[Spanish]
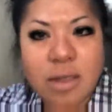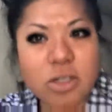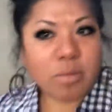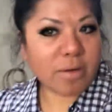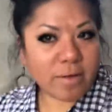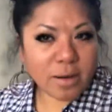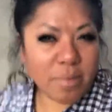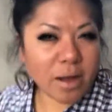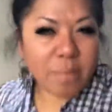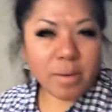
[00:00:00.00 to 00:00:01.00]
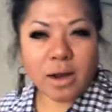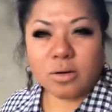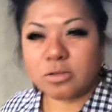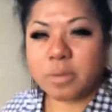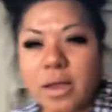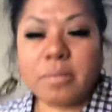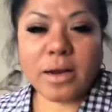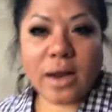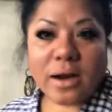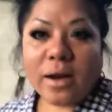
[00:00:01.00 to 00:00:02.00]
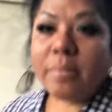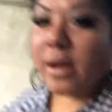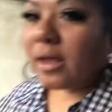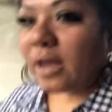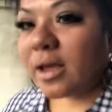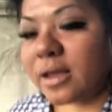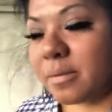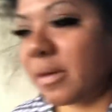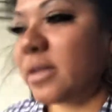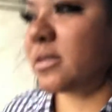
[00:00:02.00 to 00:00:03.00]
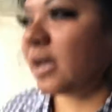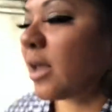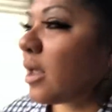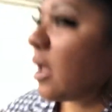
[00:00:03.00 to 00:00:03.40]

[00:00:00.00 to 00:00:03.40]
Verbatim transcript: So me vine para acá para la luz para que miraran el maquillaje que me hice.